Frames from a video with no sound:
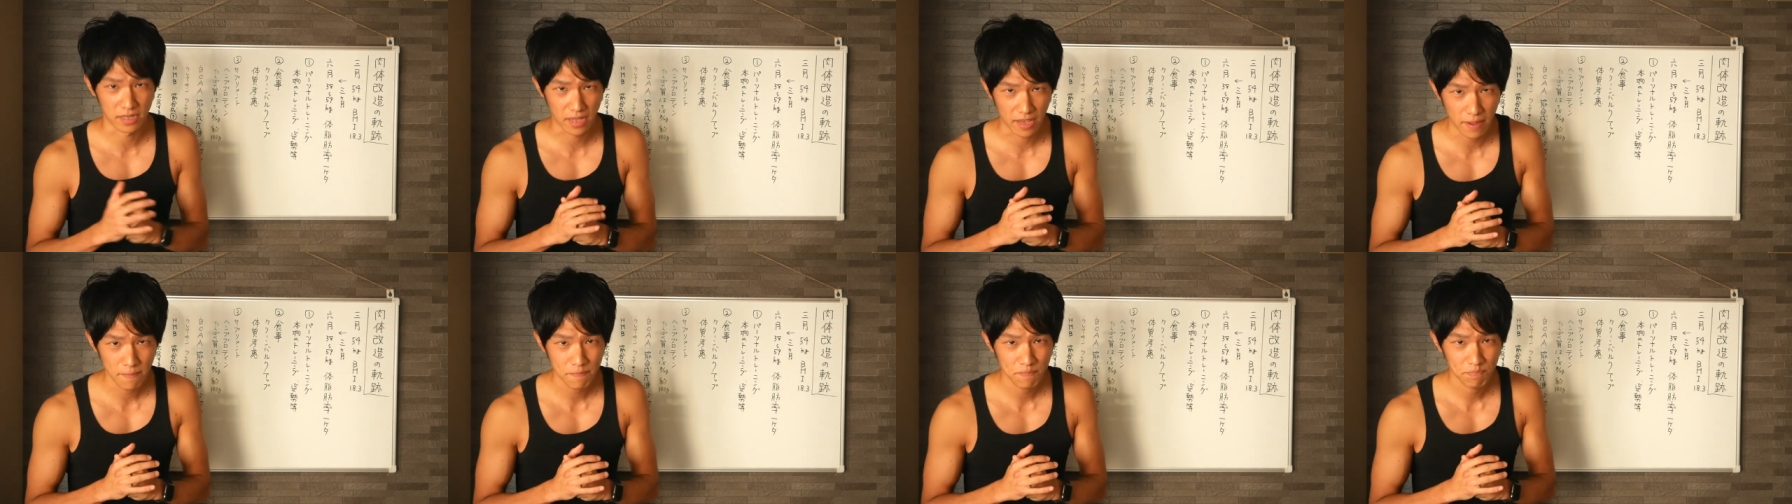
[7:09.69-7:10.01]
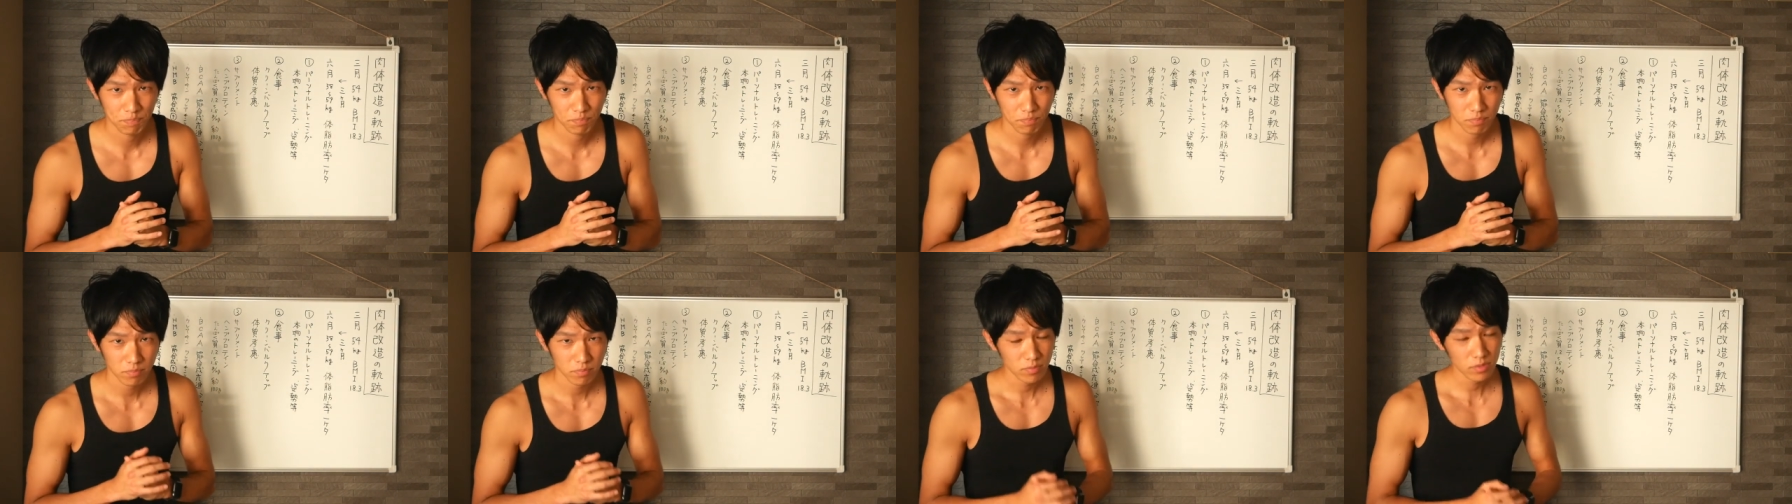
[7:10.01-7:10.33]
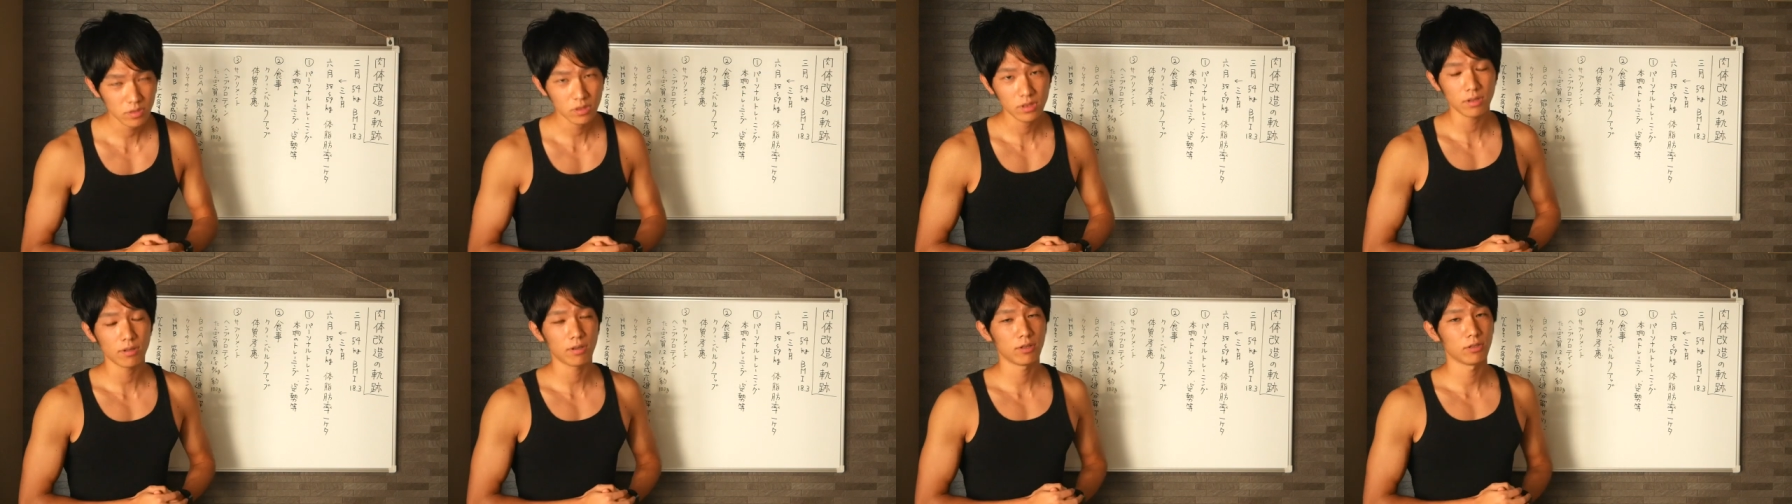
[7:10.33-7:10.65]
ね。
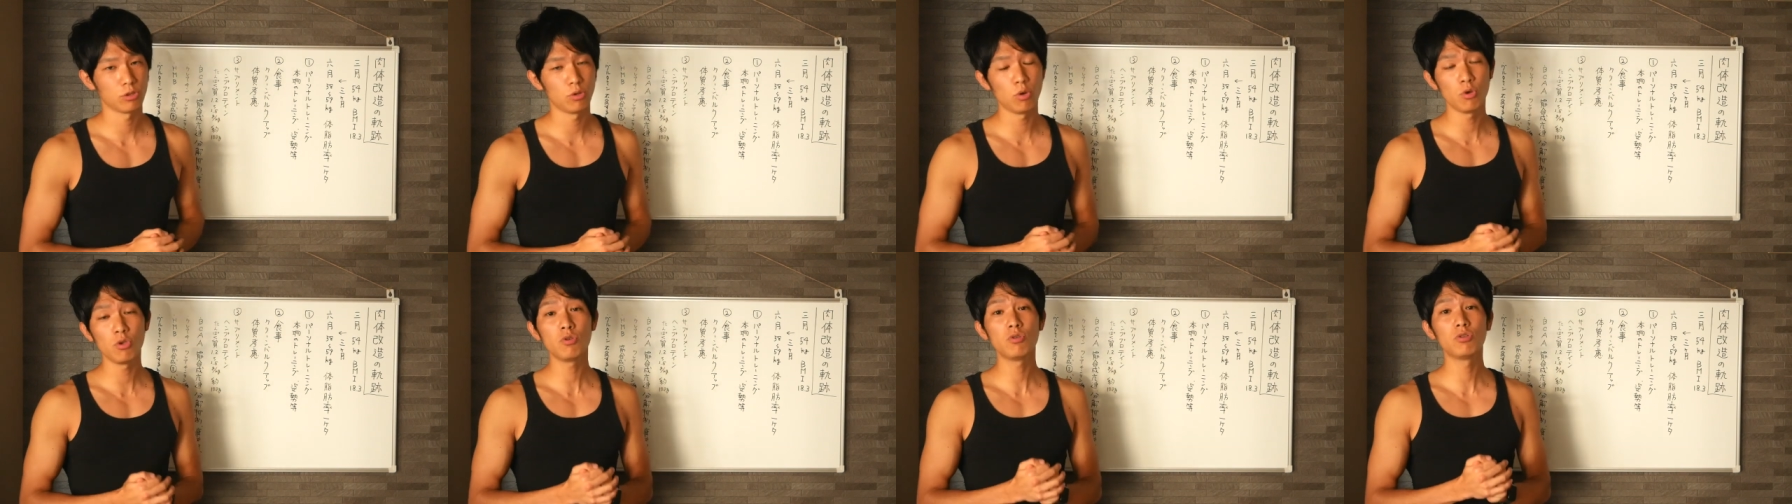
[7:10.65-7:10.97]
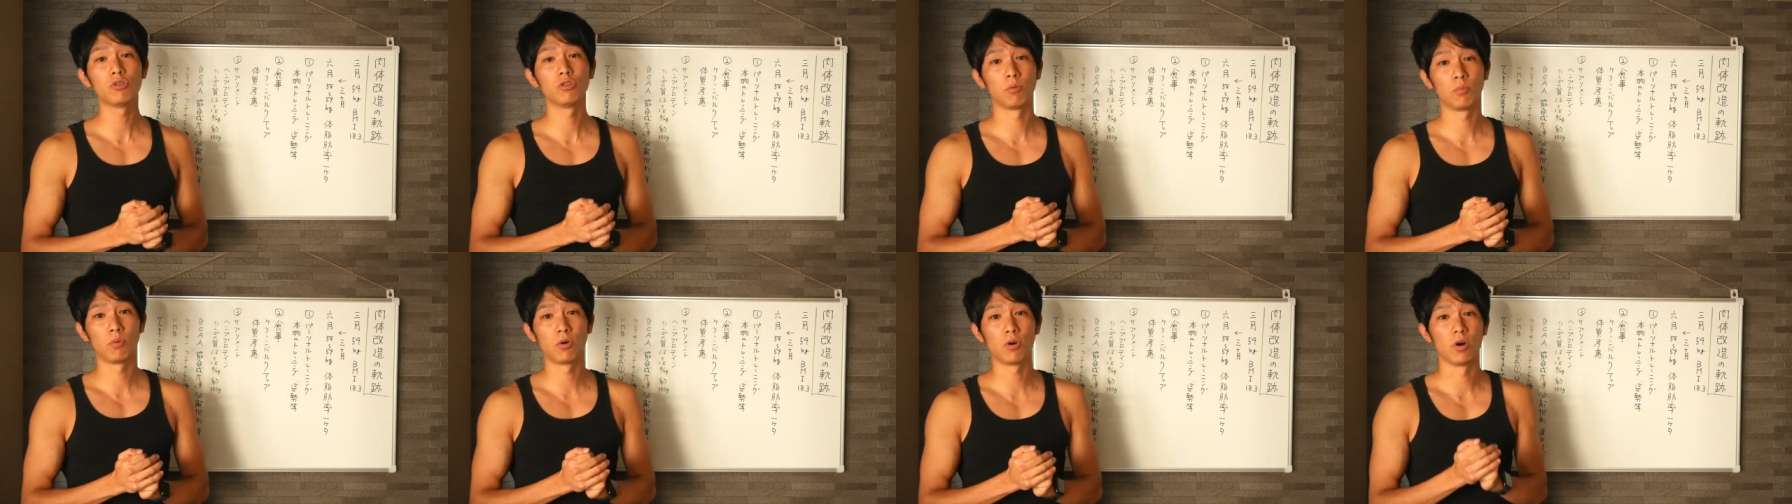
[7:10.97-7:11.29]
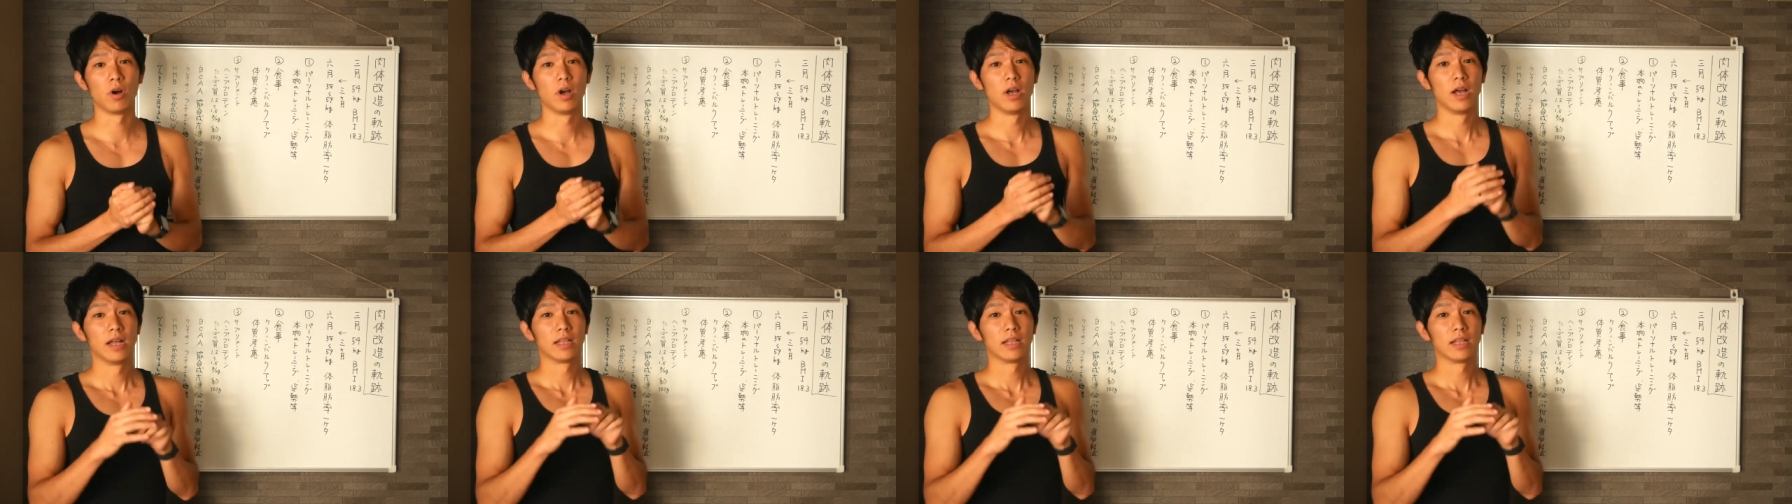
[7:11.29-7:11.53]
というのも、